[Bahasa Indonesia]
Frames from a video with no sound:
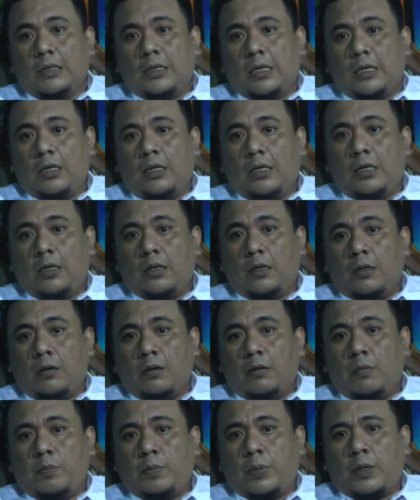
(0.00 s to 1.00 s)
Jadi
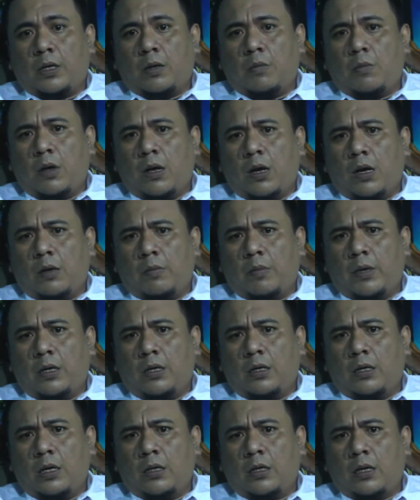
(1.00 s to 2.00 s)
perkembangan
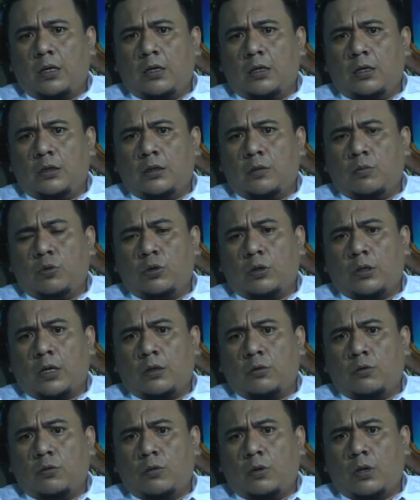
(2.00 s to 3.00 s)
media tadi
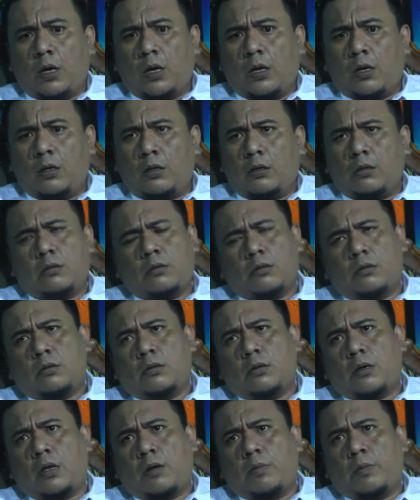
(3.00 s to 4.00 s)
disebutkan juga
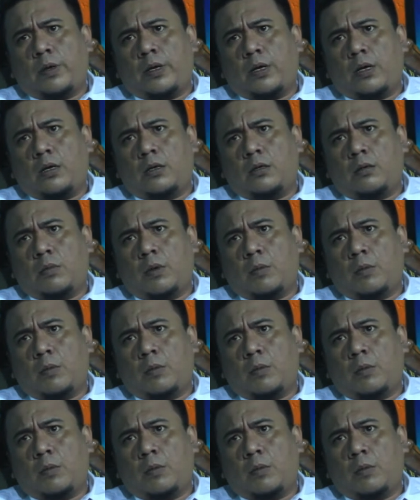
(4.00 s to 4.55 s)
apa ya?